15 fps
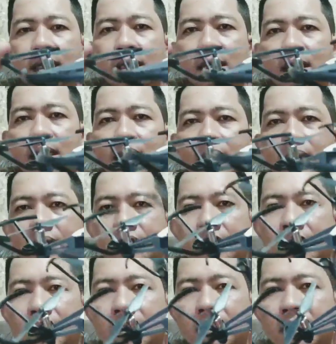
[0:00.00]
nah ini
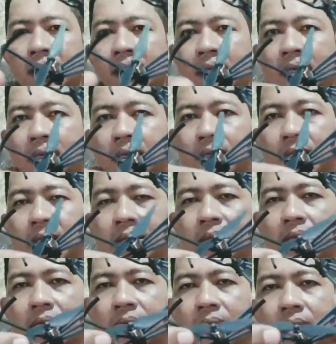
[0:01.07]

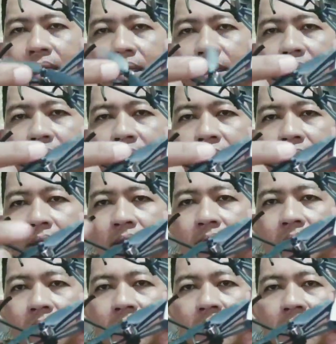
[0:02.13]
baling-balingnya tuh
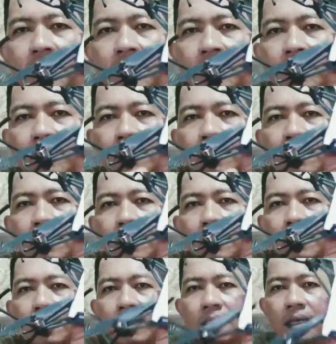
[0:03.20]

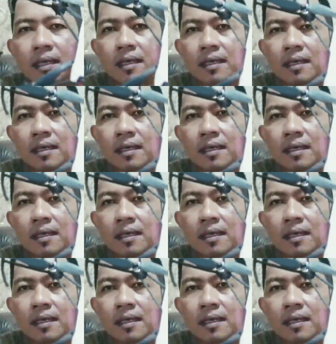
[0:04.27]
nah, ya